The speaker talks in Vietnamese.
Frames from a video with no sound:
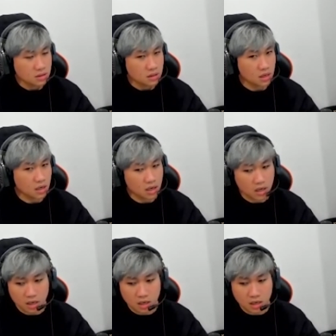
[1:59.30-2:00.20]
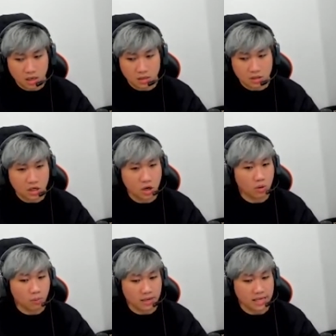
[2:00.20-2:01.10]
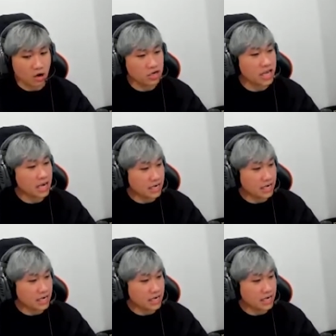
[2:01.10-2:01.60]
uh, lúc lúc mà Zedot về